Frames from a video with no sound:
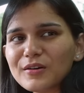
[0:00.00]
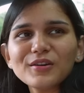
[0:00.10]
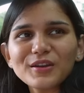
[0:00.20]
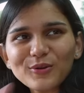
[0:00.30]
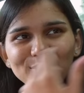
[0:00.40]

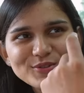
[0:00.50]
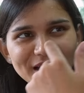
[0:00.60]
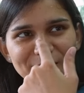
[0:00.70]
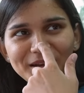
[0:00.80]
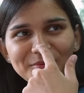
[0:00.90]
इन लोग को
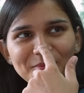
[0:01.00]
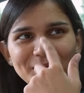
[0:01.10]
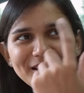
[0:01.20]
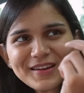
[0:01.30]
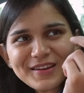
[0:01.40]
चाय पानी भी
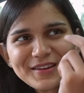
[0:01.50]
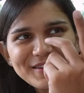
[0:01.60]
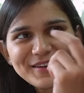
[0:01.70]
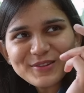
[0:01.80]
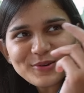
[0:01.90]
पिलाना
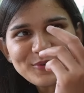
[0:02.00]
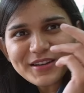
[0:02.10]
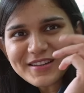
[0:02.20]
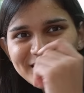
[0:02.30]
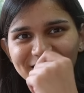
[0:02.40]
है ये देखो
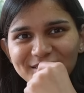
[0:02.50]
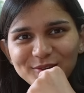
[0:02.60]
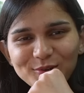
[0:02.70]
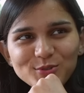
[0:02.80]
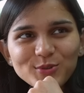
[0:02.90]
इनके चेहरे
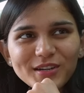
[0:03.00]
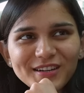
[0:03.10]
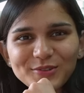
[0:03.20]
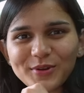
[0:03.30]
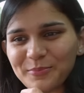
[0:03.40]
देखो शूट
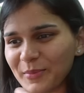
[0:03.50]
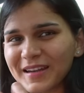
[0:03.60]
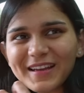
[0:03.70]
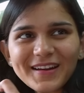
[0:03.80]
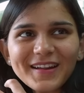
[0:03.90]
करते हुए मन
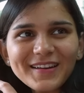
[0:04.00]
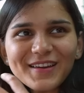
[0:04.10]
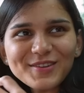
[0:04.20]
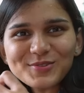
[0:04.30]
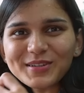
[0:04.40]
नहीं कर रहा है इनका
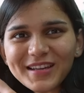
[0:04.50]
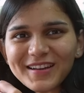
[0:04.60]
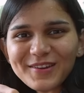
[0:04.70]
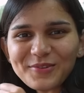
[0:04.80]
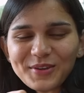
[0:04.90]
ये शूट
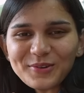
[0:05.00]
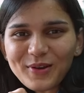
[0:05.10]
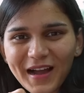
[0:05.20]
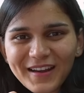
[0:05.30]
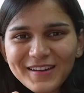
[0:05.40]
करने का क्योंकि इनको
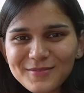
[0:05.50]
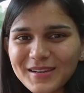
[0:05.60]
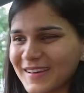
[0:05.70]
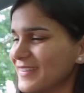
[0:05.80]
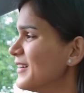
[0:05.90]
खाना नहीं
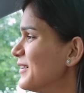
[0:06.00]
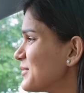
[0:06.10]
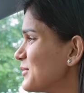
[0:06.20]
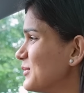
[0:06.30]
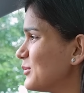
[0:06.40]
मिला है
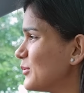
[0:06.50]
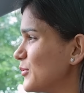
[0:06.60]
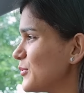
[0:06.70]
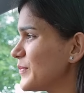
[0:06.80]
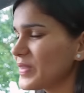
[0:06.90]
तो
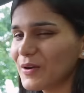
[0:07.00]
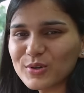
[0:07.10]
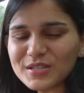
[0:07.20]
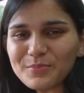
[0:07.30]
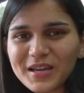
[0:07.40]

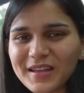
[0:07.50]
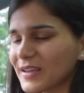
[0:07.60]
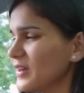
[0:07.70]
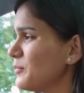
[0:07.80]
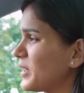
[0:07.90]
वो सब भी
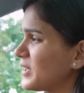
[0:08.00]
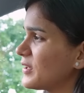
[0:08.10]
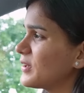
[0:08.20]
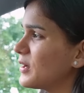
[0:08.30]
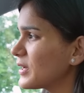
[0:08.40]
करेंगे पहले
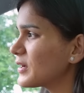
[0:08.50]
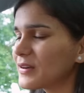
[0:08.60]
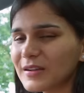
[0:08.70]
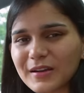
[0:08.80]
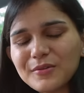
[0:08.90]
एक
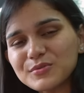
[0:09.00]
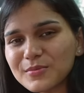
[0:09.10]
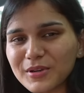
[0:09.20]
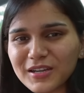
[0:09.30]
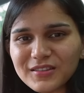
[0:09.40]
लर्नर है उनसे
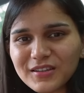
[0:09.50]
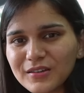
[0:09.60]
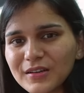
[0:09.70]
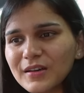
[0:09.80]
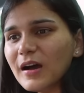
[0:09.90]
मिल लेते
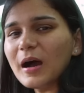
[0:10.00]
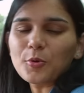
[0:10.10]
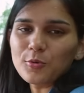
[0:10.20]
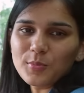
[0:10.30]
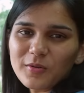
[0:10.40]
हैं
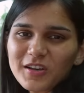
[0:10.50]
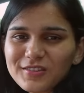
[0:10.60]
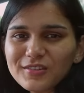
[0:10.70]
आपको भी मिलवाते